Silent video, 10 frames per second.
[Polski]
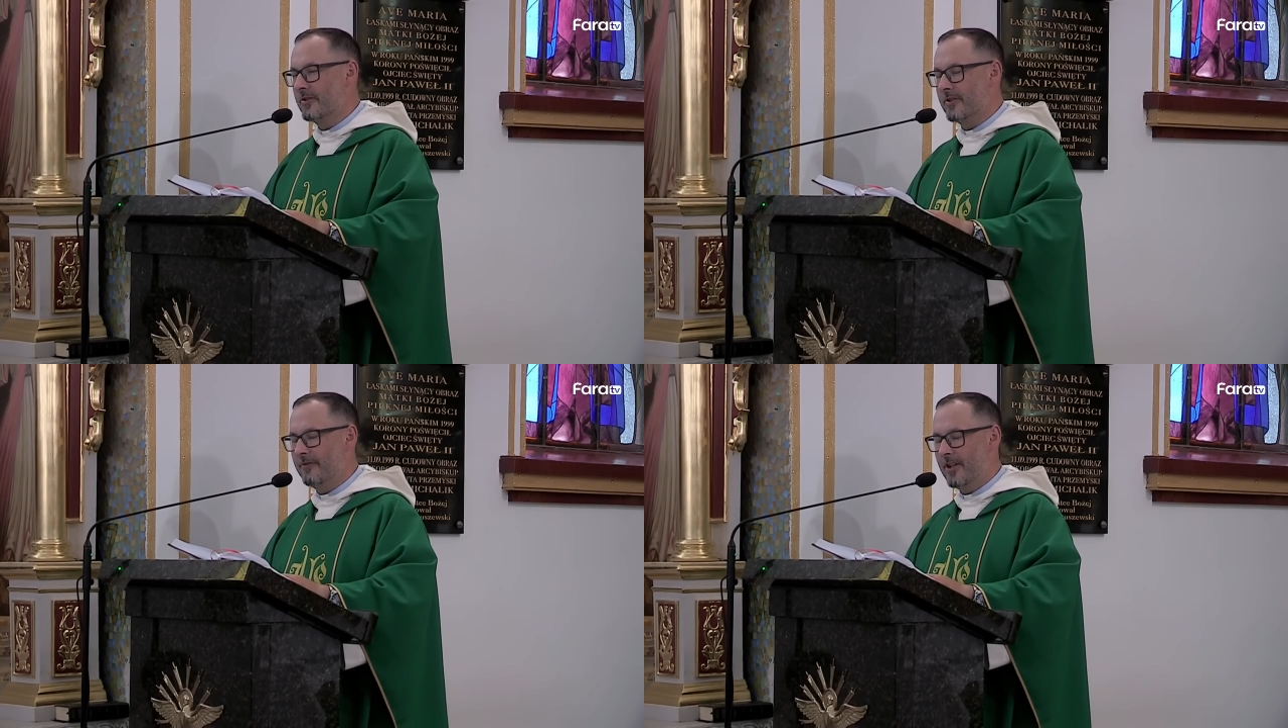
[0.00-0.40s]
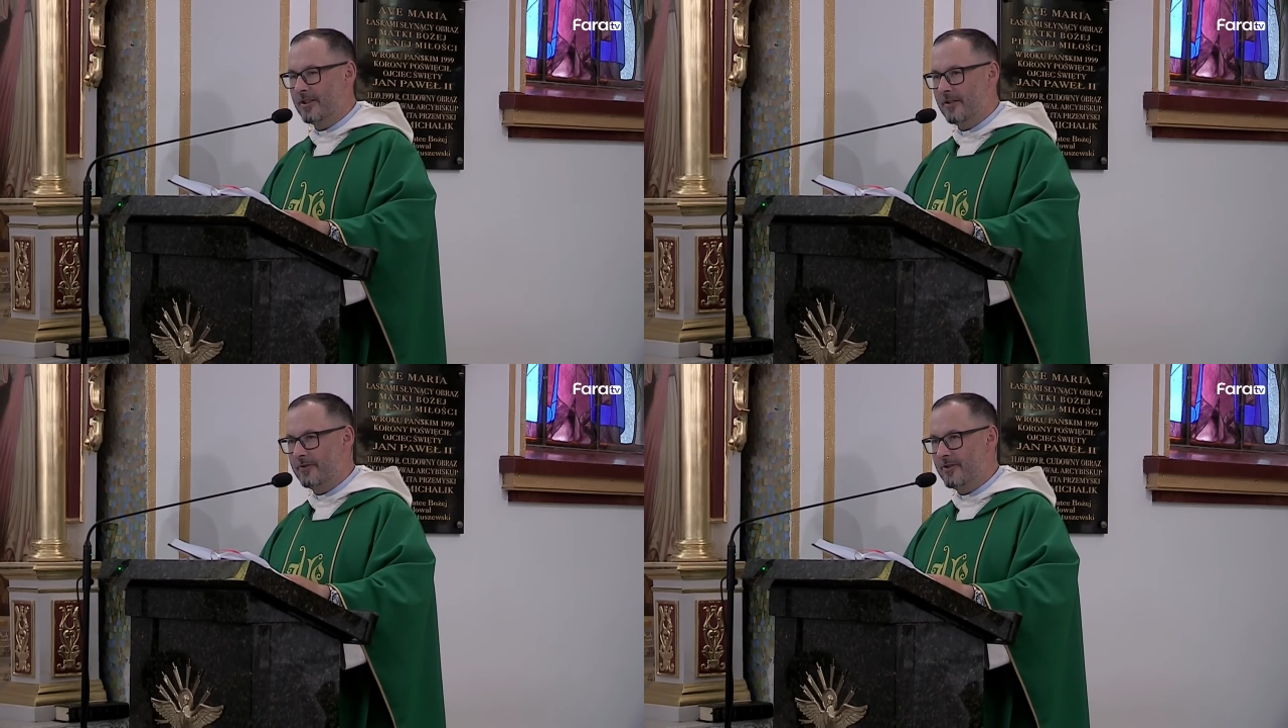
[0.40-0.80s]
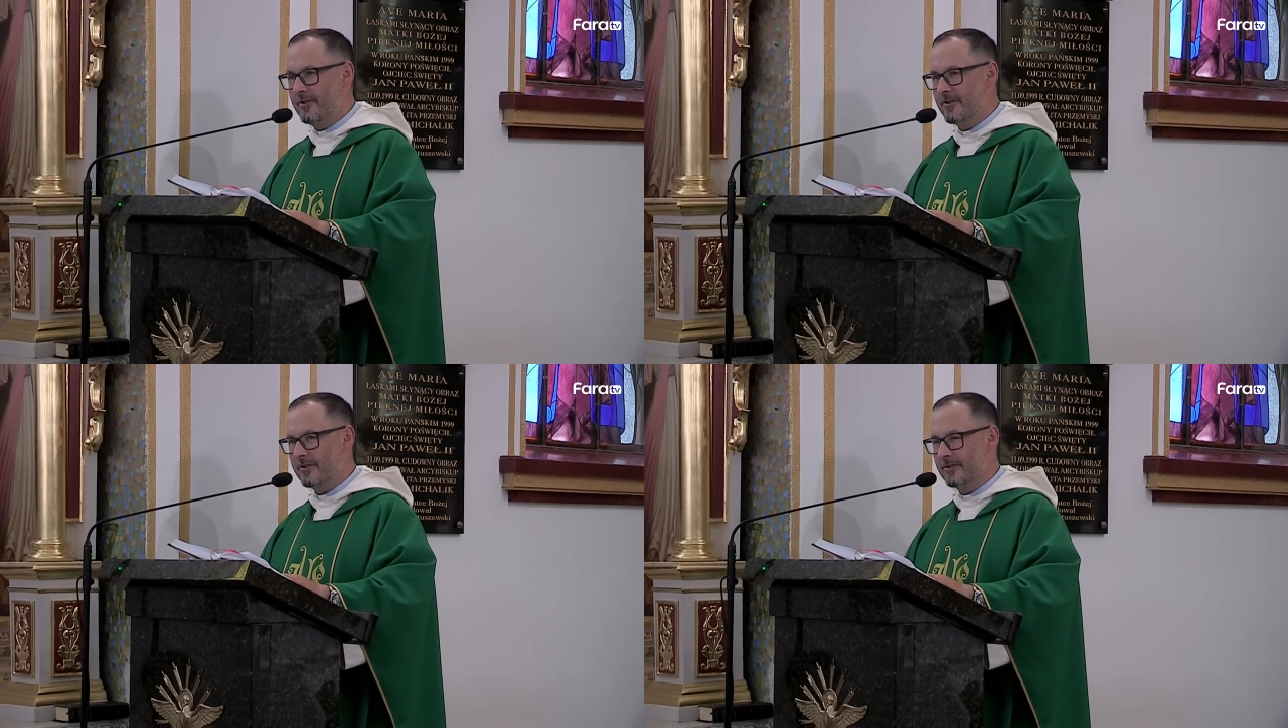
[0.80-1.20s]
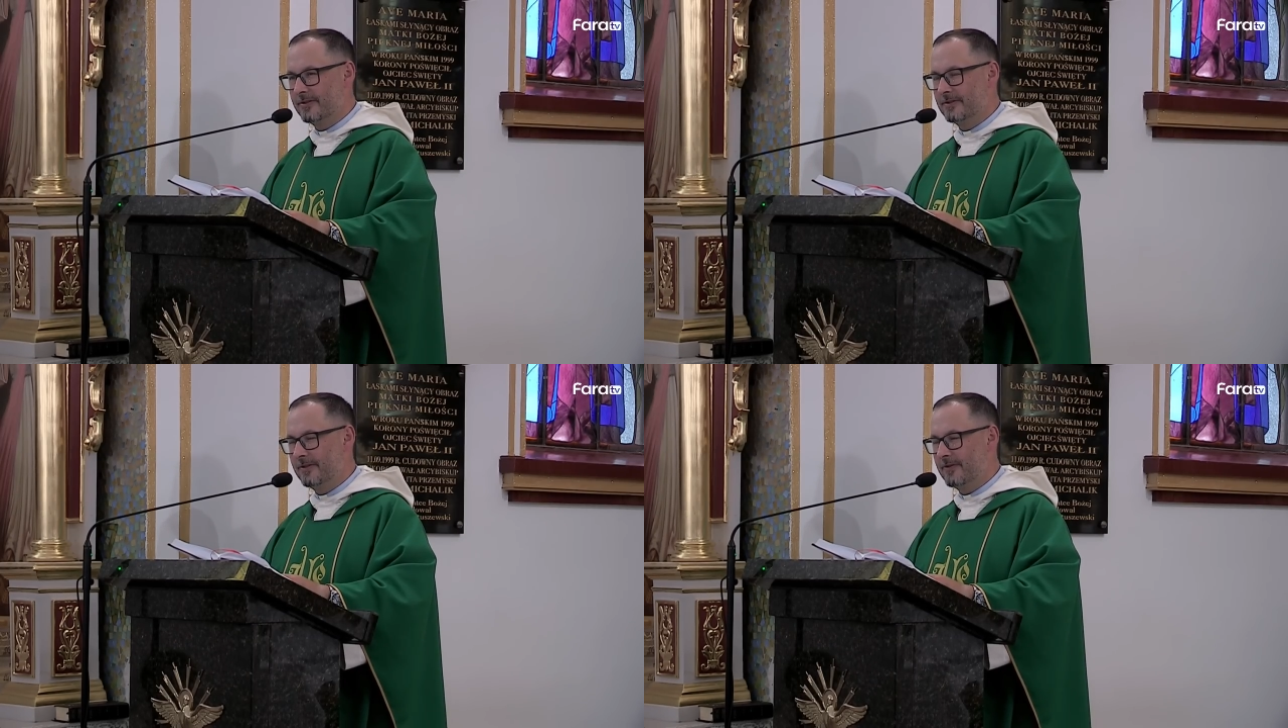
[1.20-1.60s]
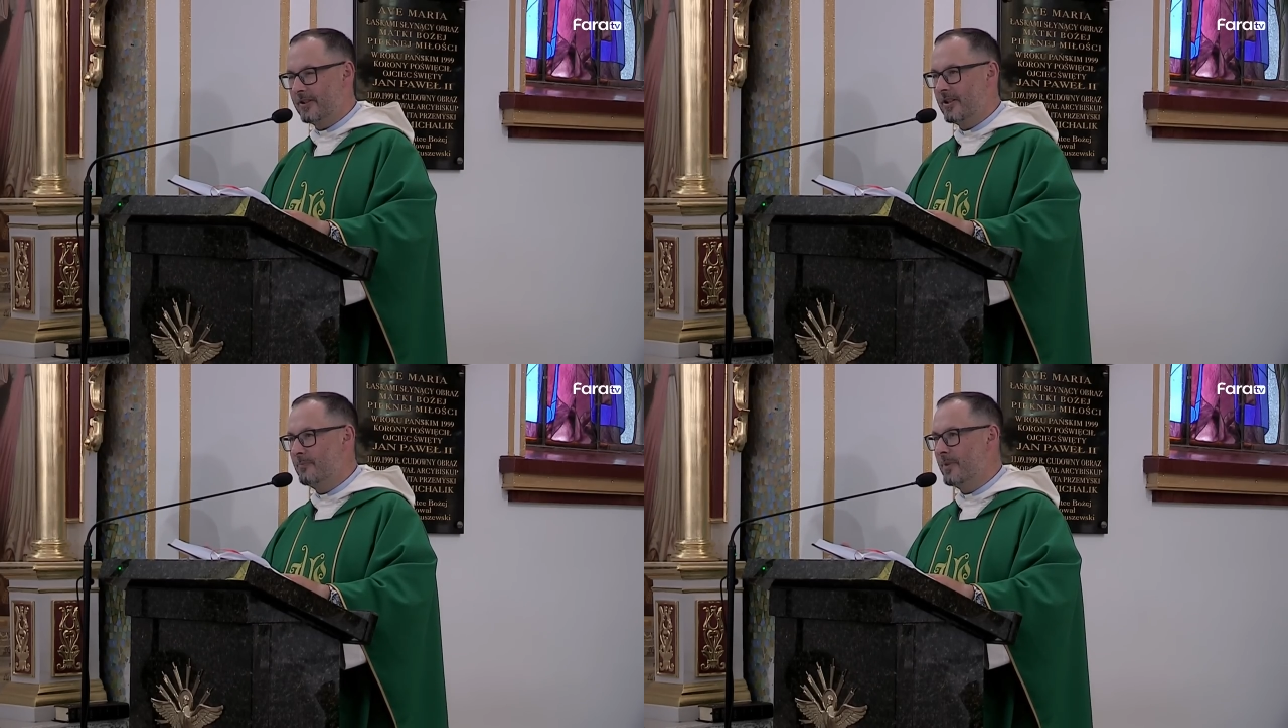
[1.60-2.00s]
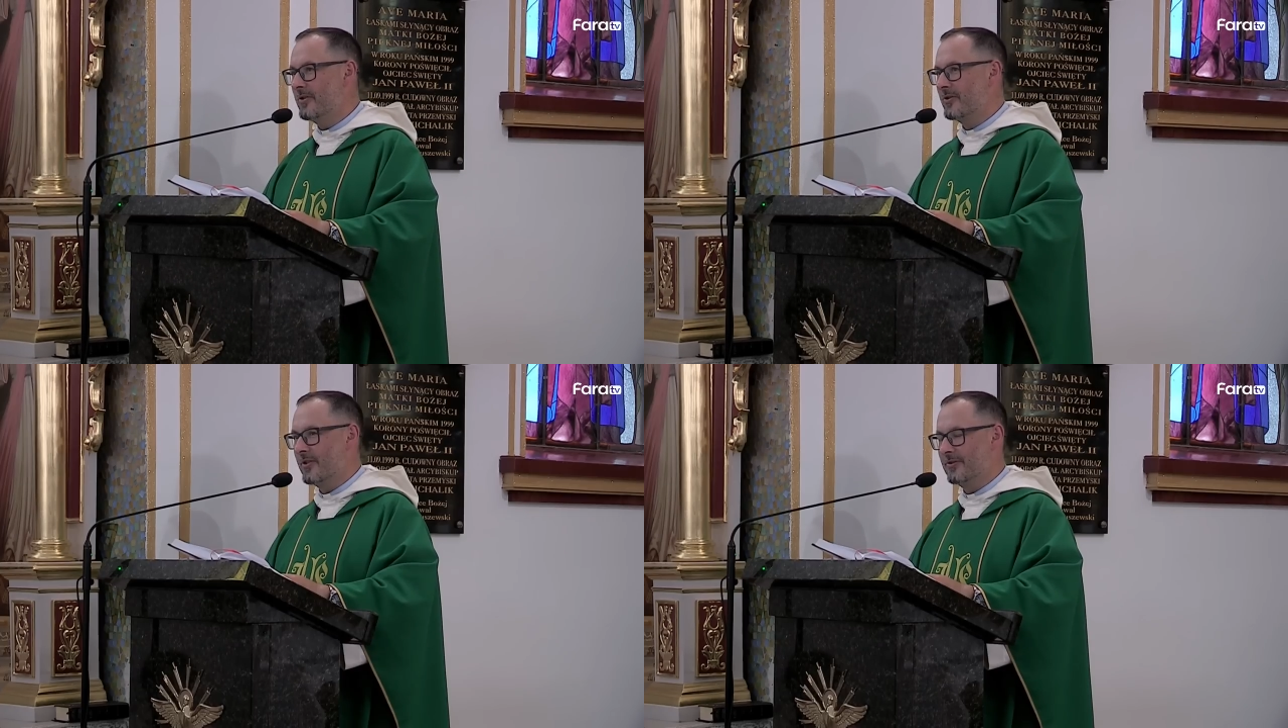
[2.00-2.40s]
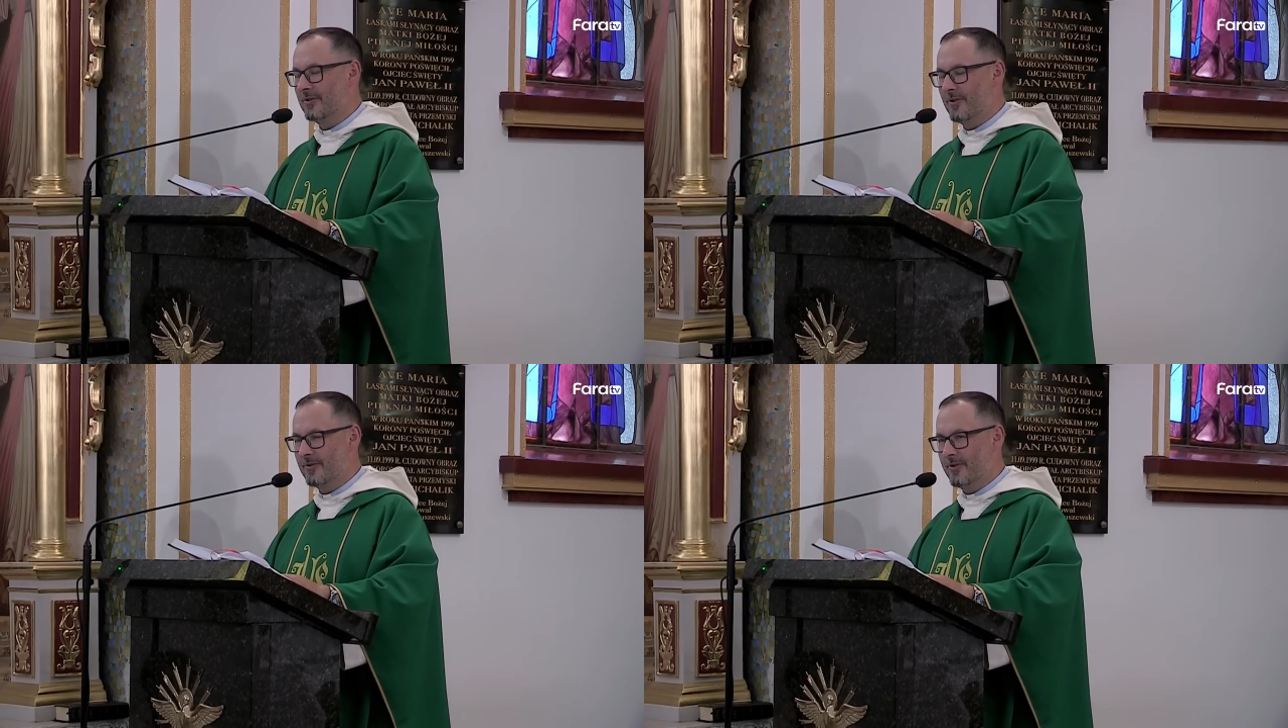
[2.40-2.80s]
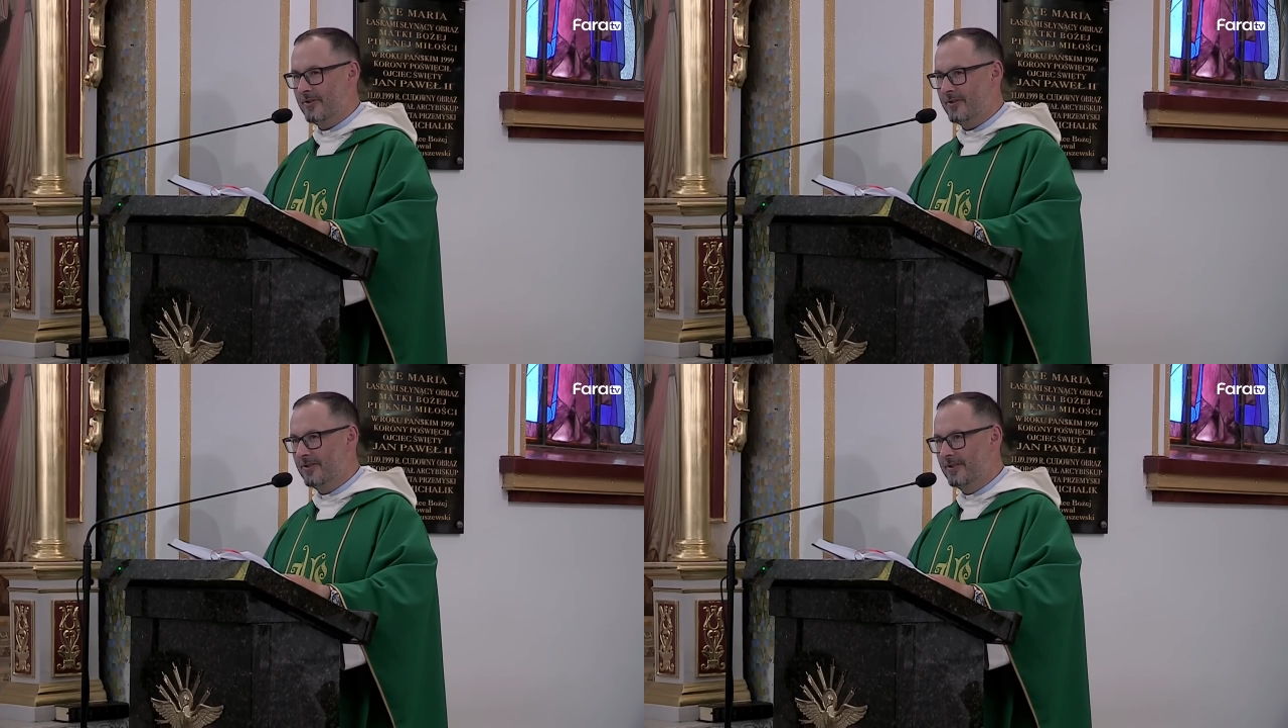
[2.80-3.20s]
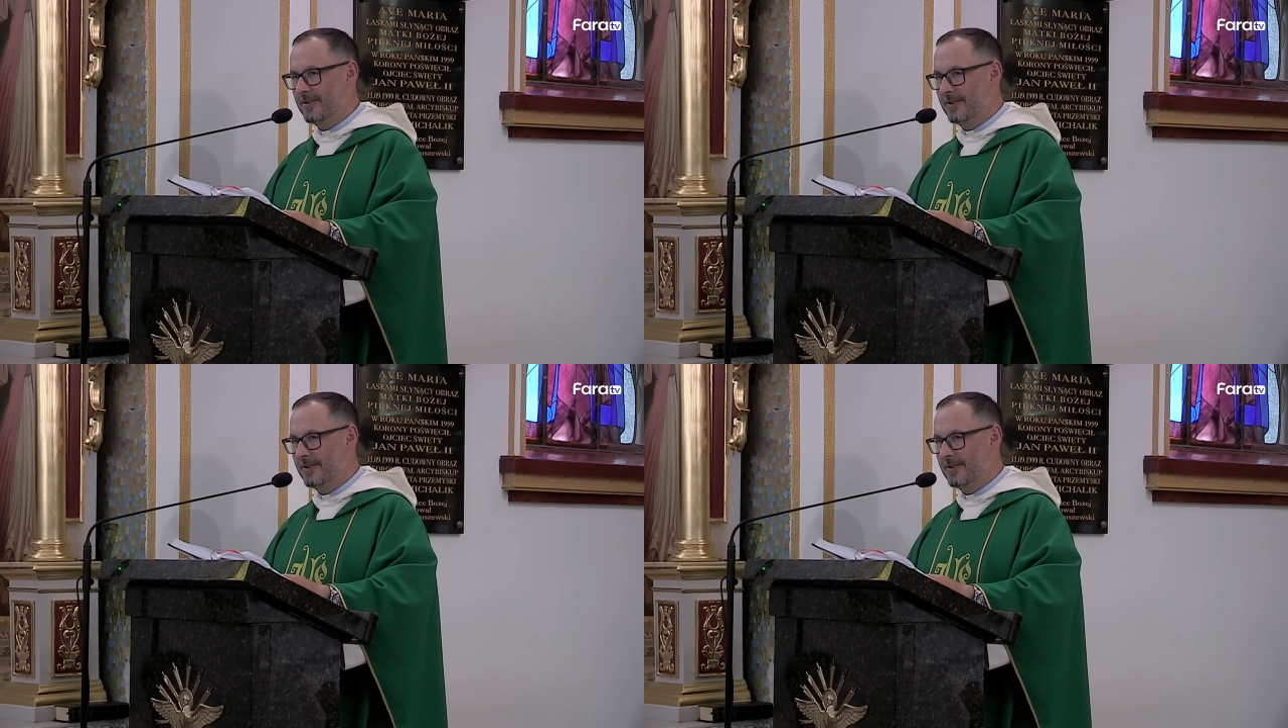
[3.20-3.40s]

się trwania w ciszy, w takiej bezczynności,